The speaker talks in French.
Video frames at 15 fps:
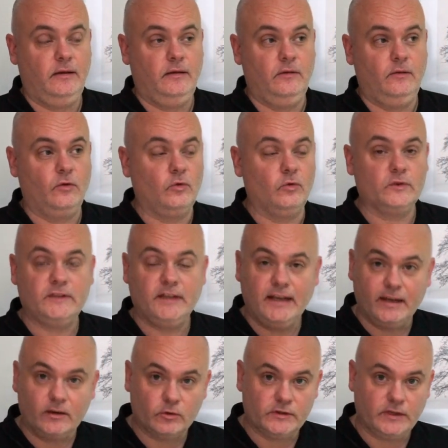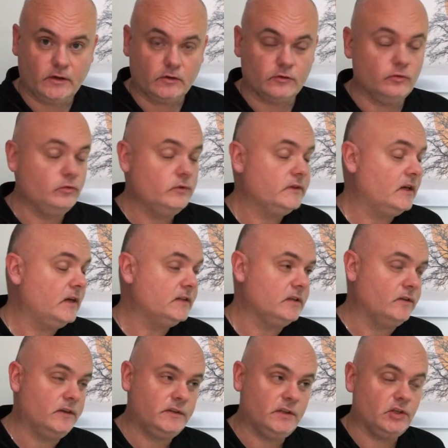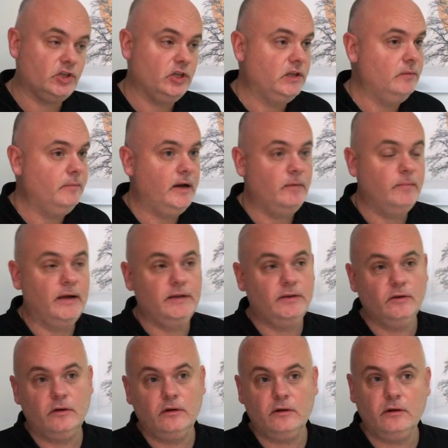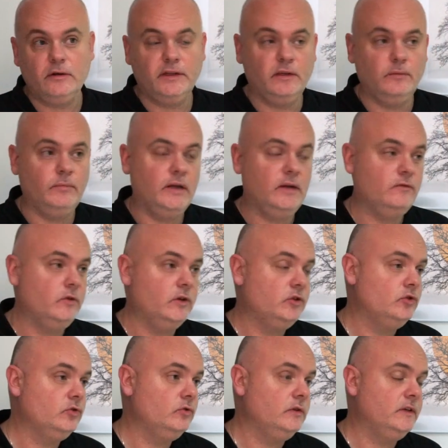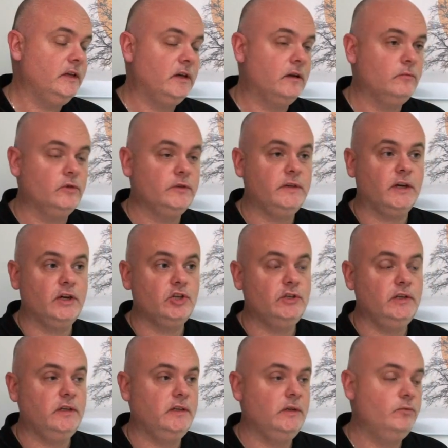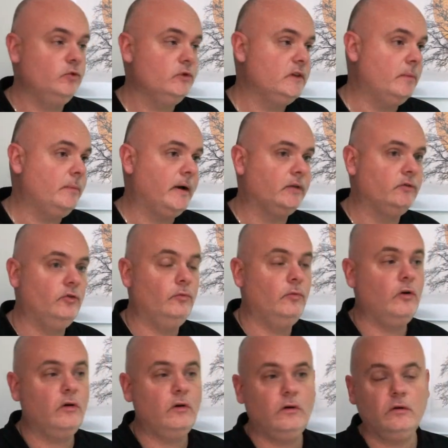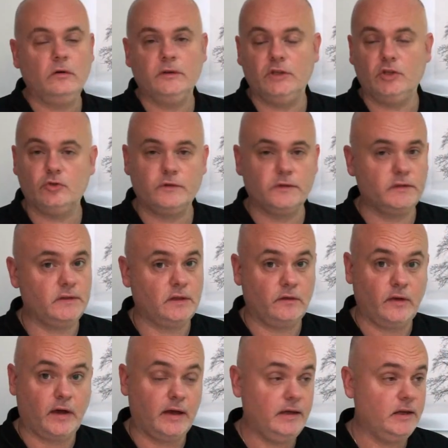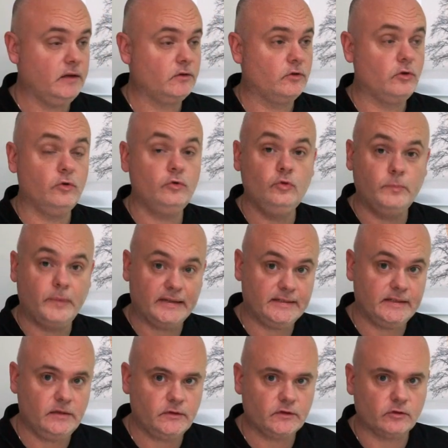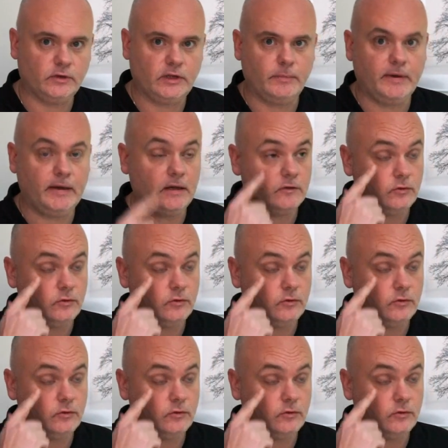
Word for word: donc on sait les conséquences de tout ça, ça va s'acheter des belles bagnoles, des belles voitures, des comment dirais-je, des, beaux appartements, des choses qui servent à rien, que du passif, ce qu'on appelle, hein.